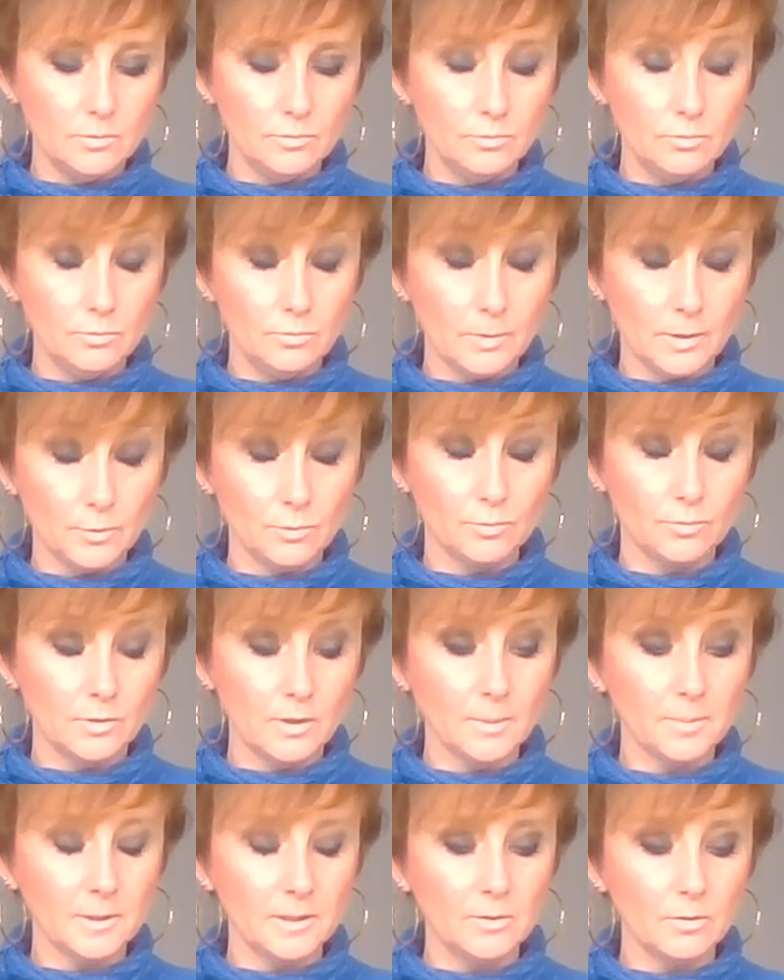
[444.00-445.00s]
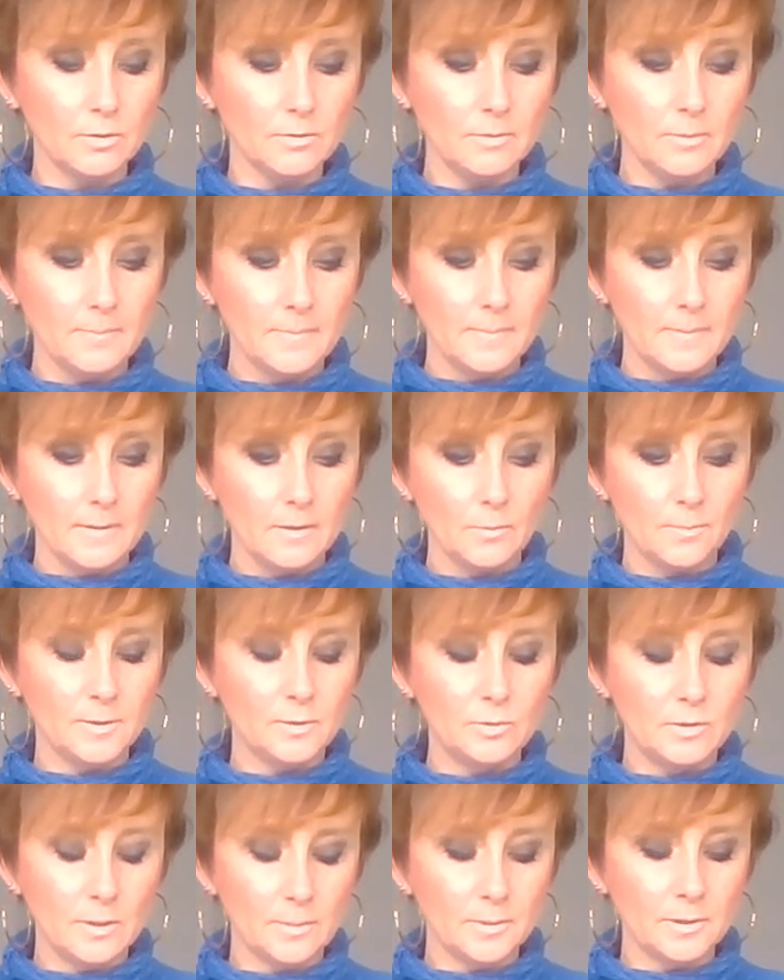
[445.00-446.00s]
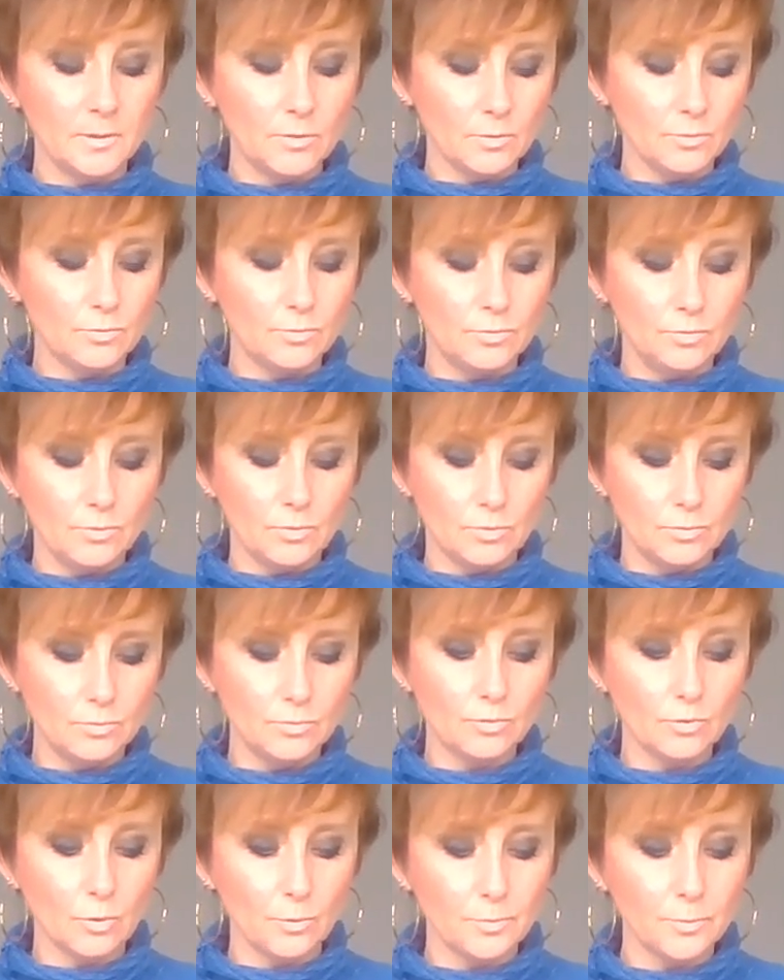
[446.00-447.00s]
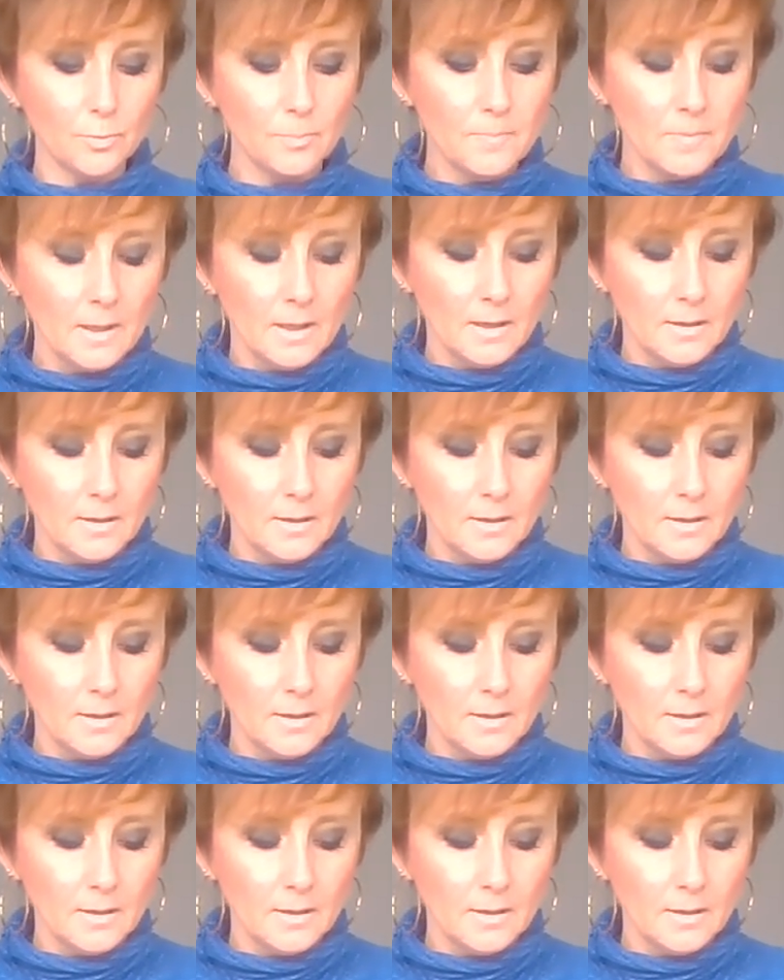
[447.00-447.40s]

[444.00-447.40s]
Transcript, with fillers: du, pardon, Capricorne, euh, pas du Capricorne, euh, du, Scorpion,